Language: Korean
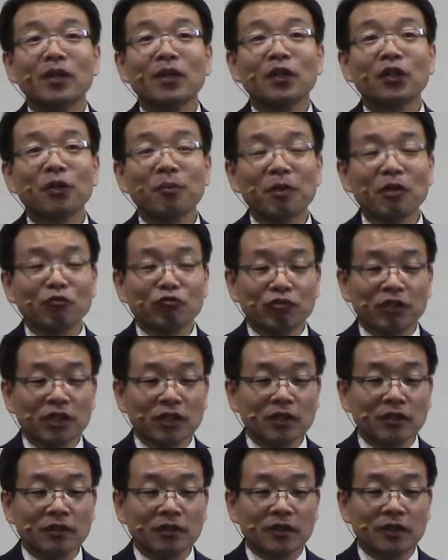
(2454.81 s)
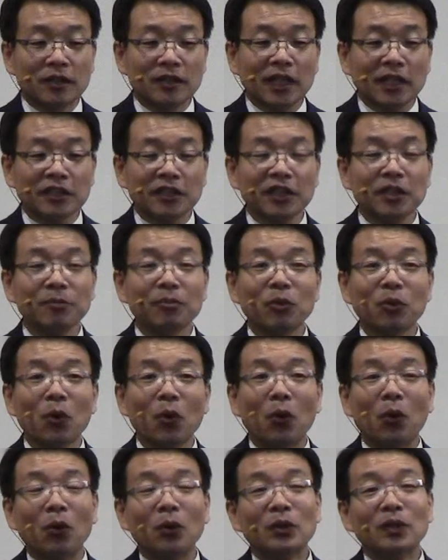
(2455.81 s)
그러면 우리는 그 사실을
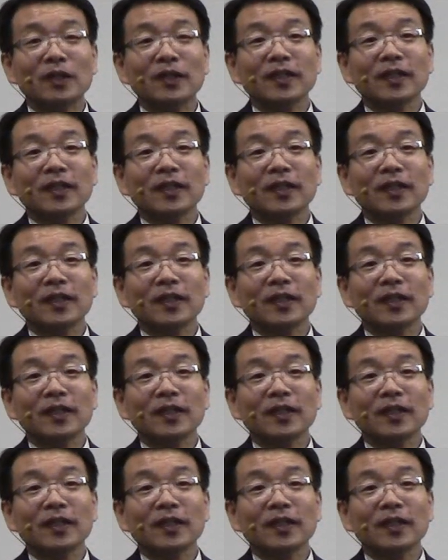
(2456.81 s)
보고